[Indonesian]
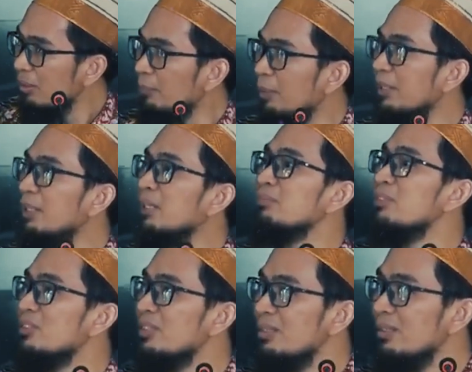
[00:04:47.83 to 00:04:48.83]
apalagi ke
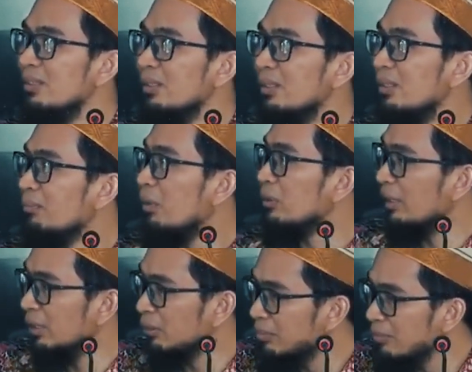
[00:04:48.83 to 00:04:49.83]
masjid, mau
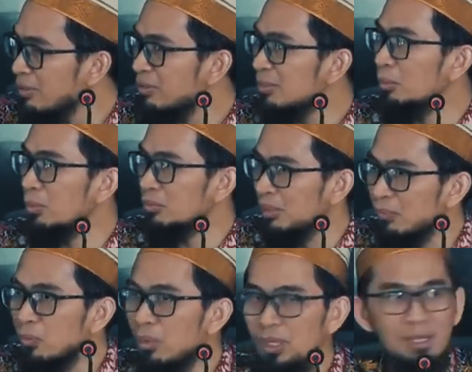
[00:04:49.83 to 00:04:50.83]
tahiyatul masjid, mau
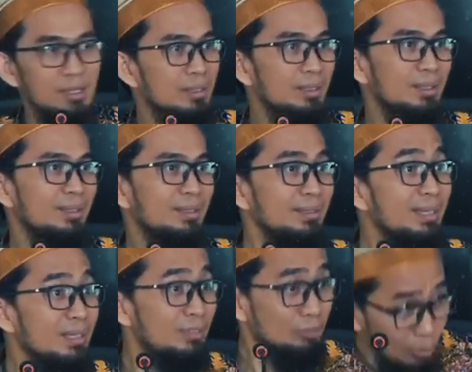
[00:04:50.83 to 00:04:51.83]
sholat duha,
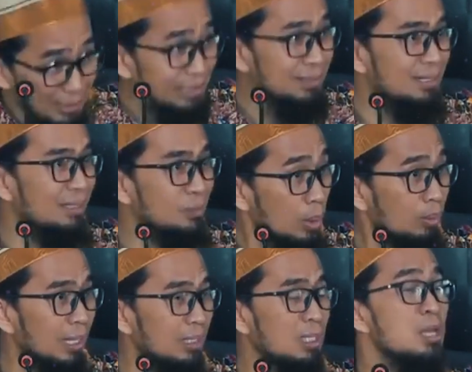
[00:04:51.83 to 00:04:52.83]
ya sholat anda dua
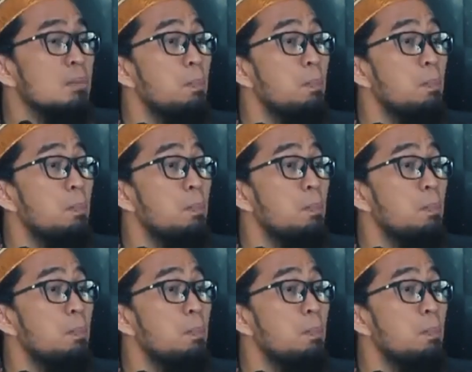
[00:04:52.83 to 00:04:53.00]
rakaat.